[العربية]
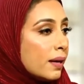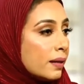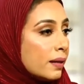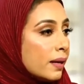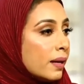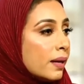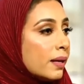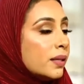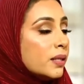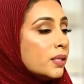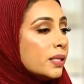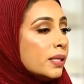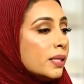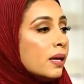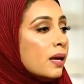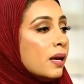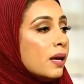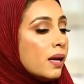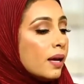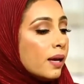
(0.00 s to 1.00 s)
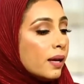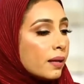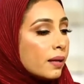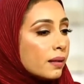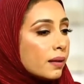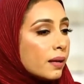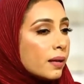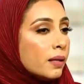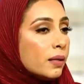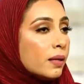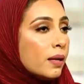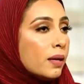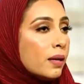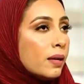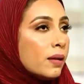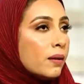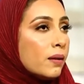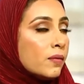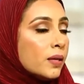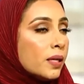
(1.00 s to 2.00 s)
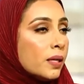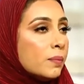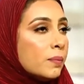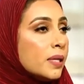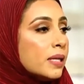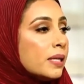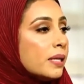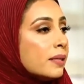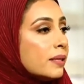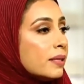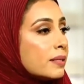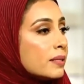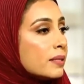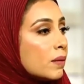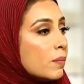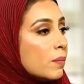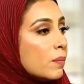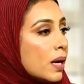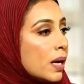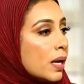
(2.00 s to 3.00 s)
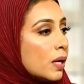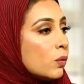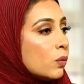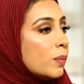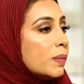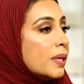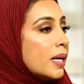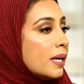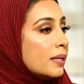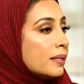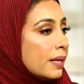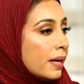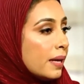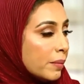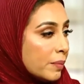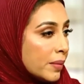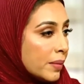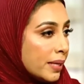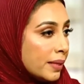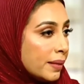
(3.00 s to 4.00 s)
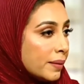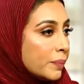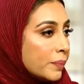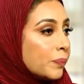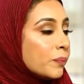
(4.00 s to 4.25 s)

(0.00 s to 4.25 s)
الخارجي أيضا آه، في بنية الاستثمار وبيئة الأعمال